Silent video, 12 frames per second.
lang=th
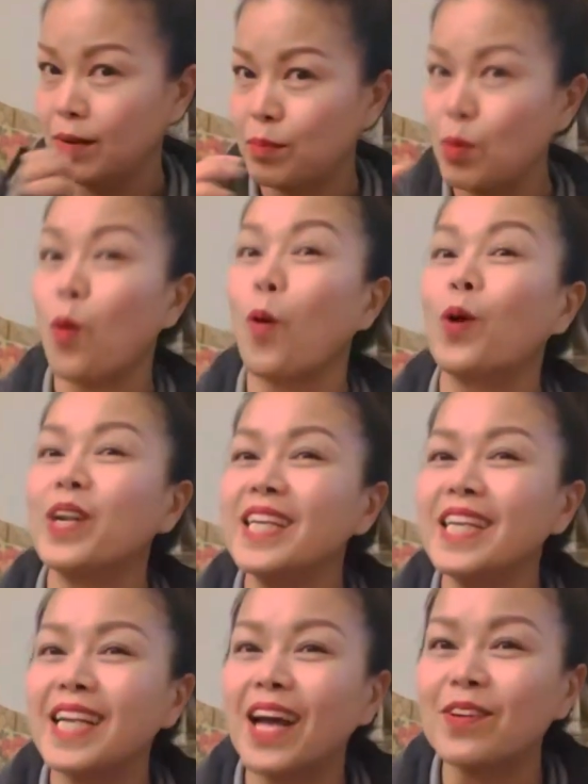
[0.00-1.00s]
บุคคล
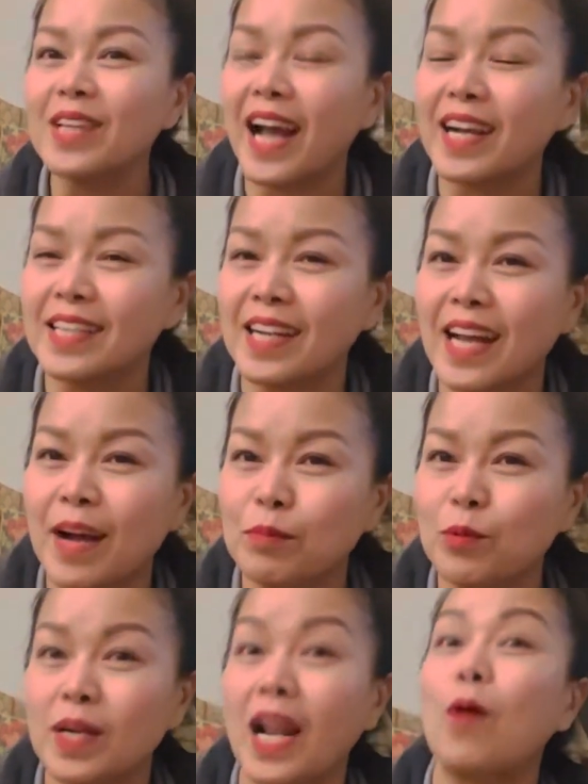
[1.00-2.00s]
ที่เราอยากจะ
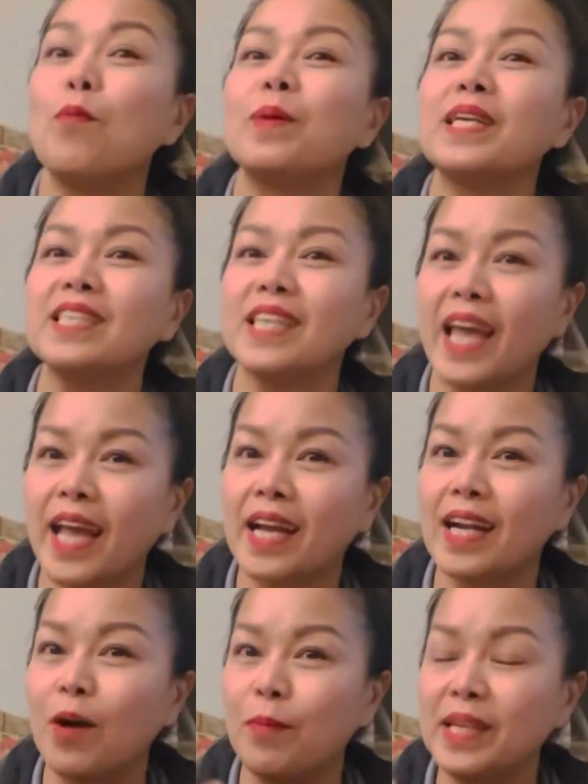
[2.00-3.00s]
ทำเราไม่เก่ง
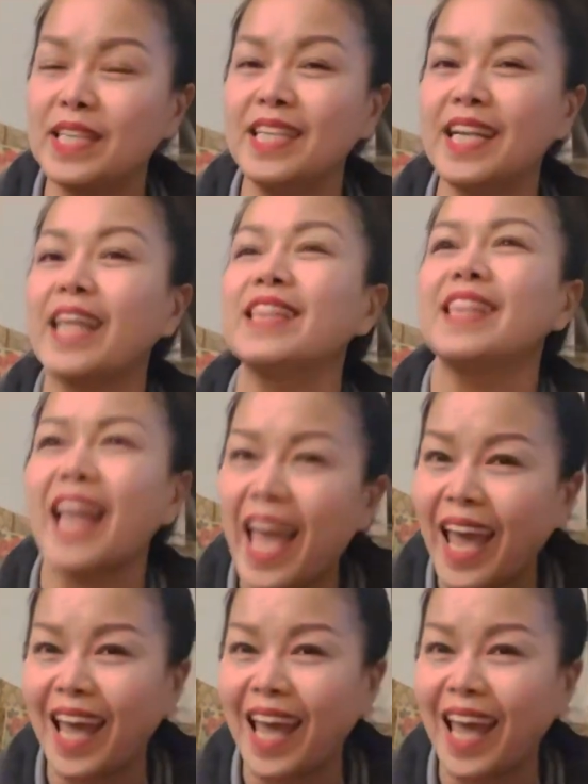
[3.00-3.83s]
เราไม่นี่นะแต่